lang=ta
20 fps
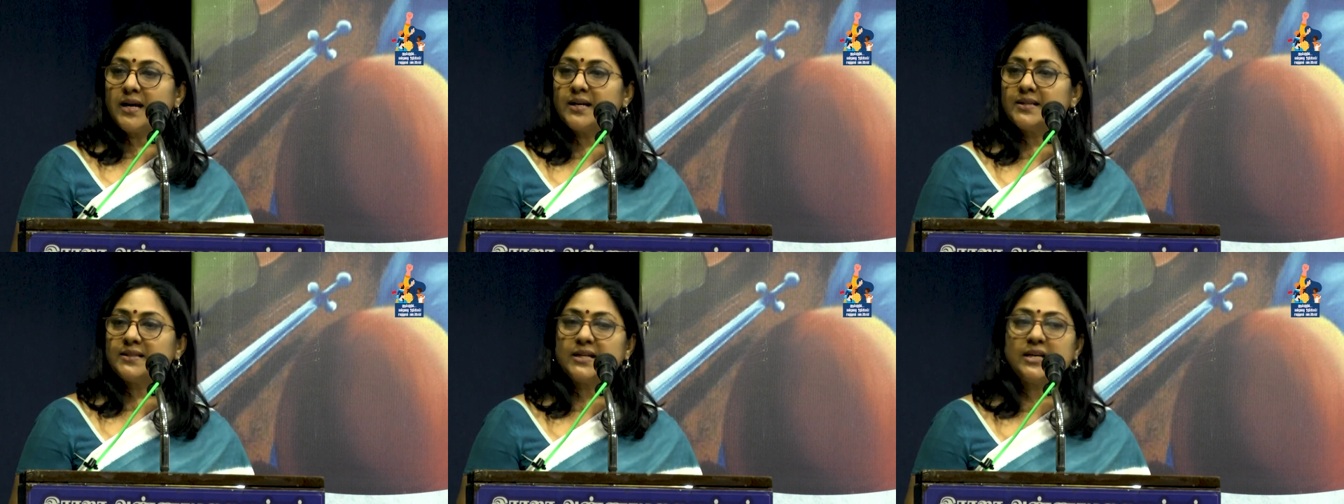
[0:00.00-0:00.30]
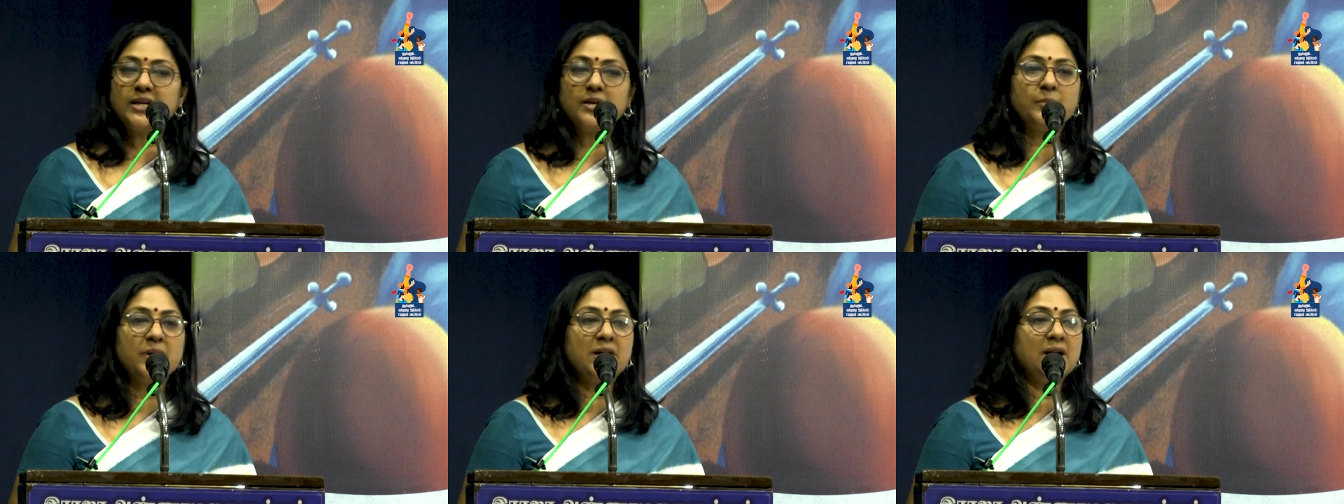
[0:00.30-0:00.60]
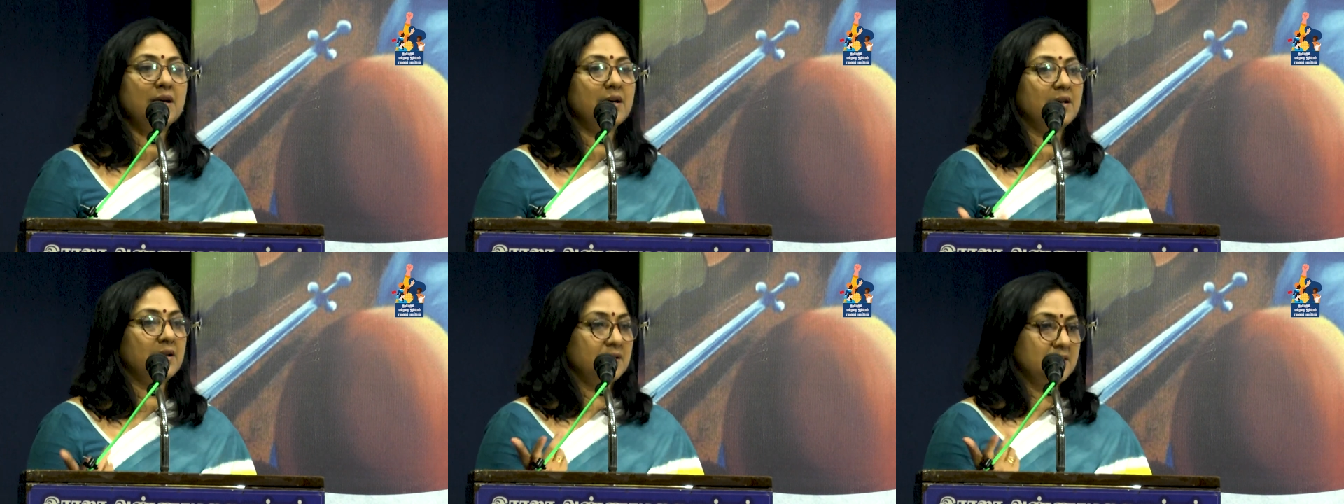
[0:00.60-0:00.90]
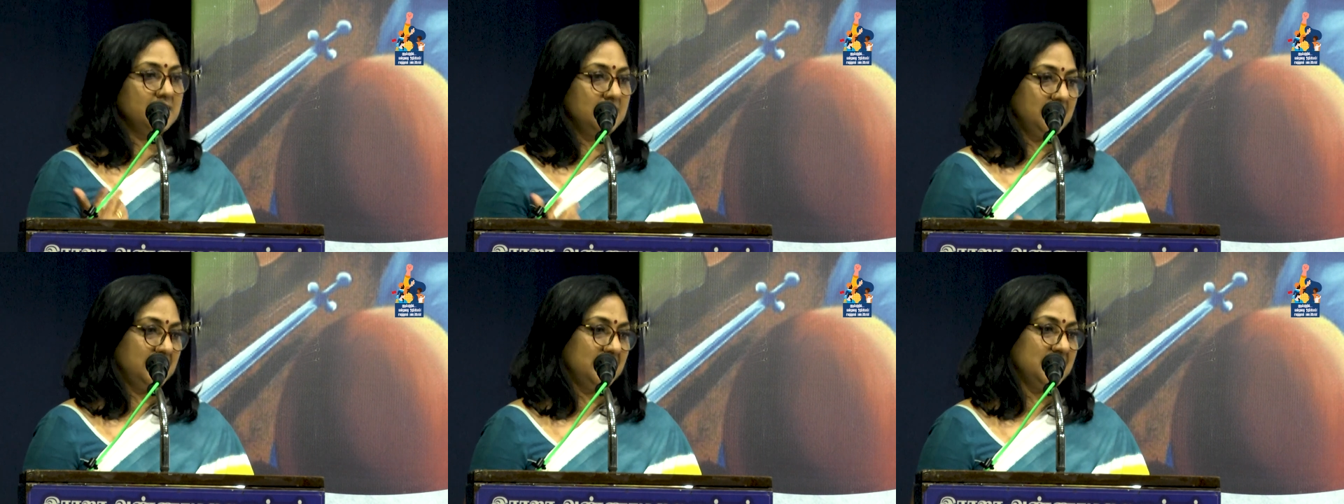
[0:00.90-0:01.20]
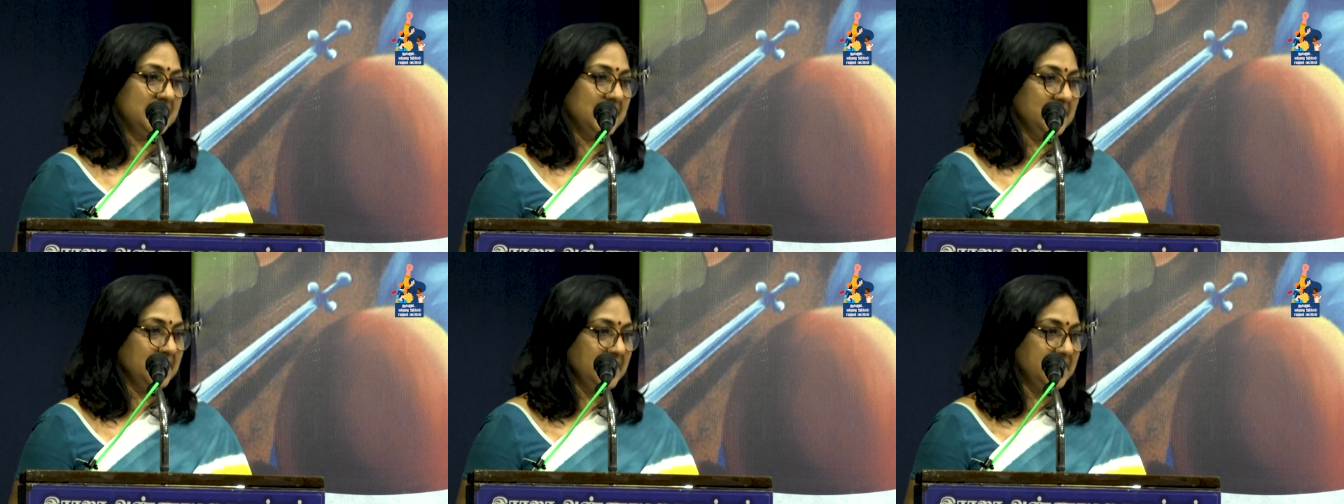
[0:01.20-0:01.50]
இடத்துலயுமே
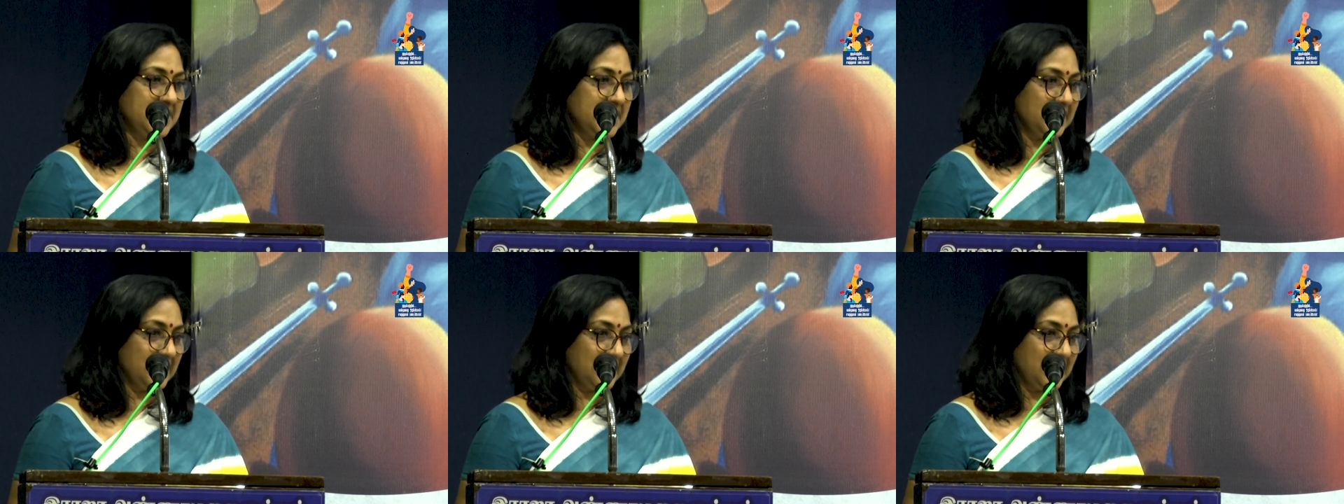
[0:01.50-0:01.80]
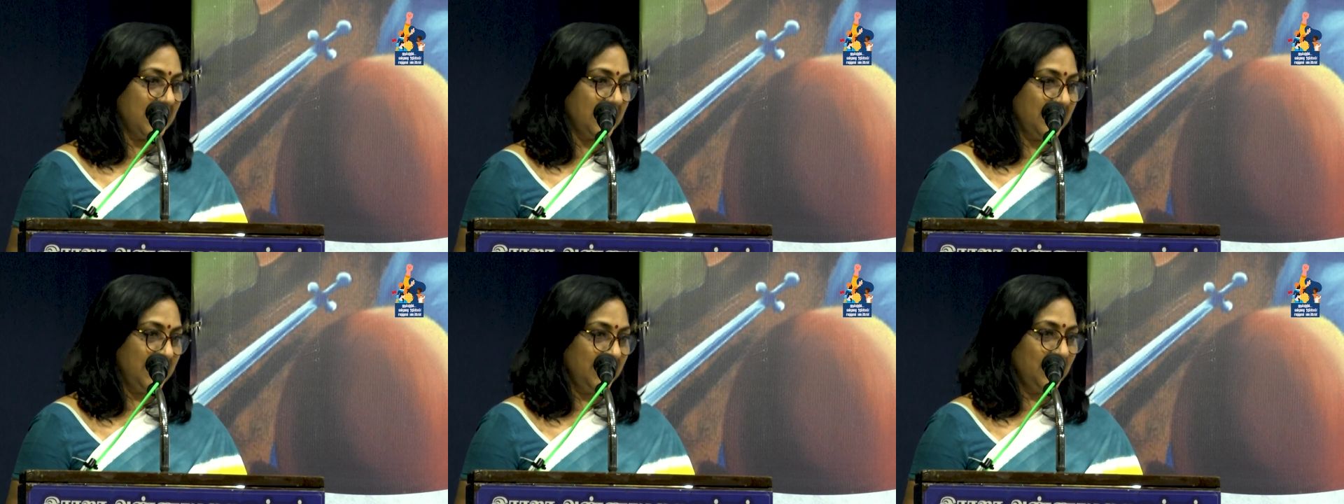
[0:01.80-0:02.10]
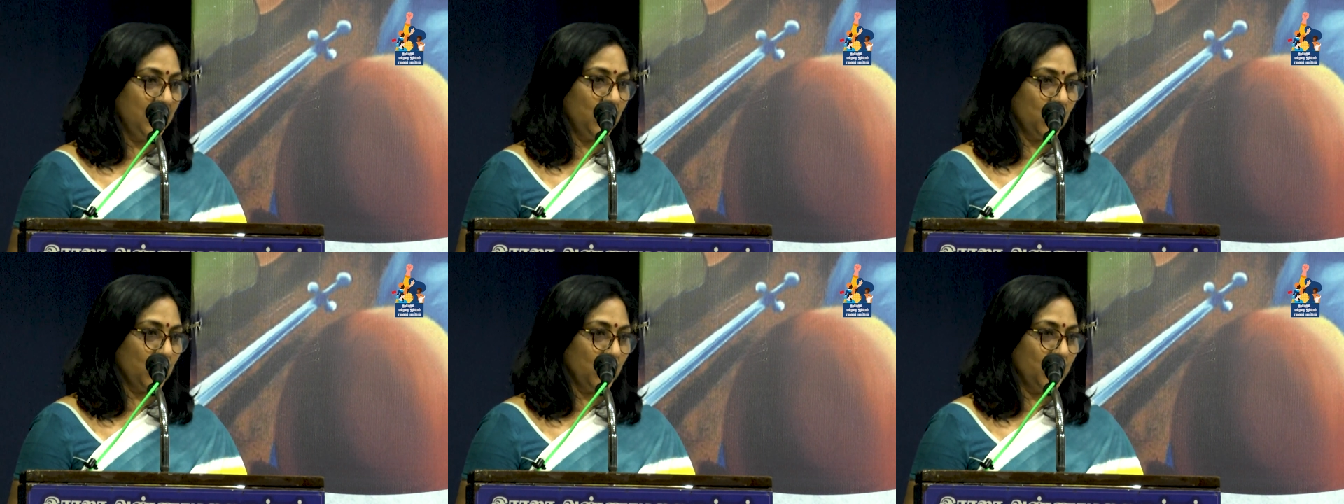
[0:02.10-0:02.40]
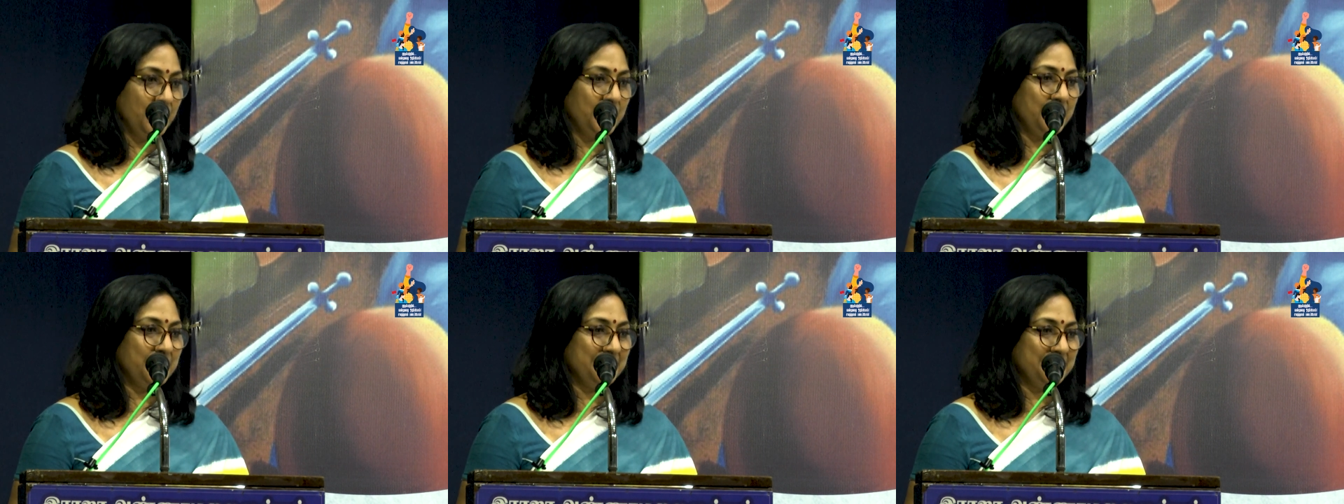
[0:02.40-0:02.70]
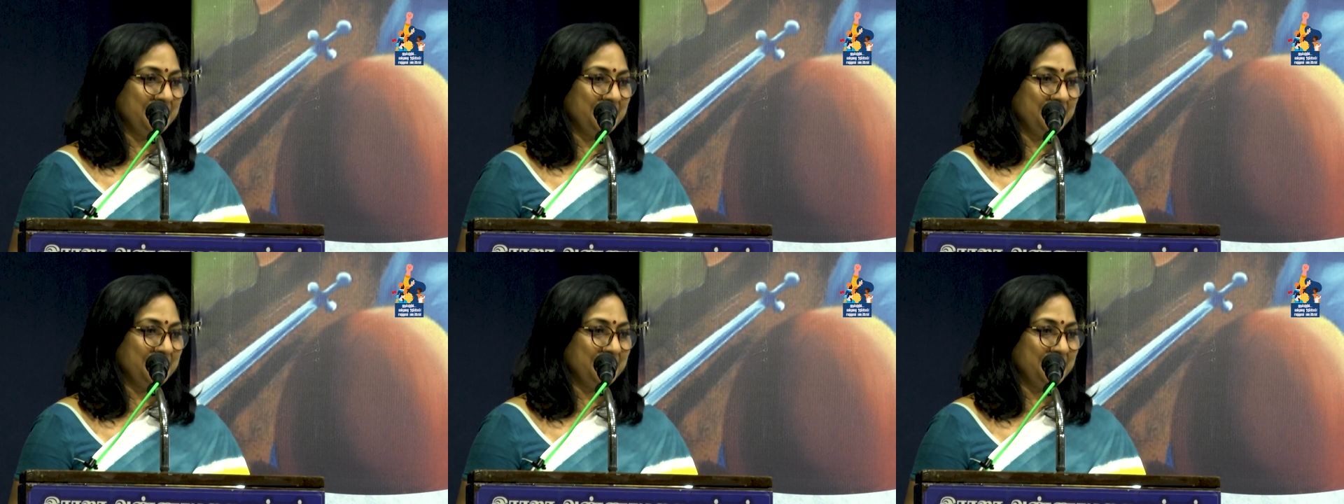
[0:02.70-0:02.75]
சந்திச்சுக்கிட்டு தானே இருக்கோம்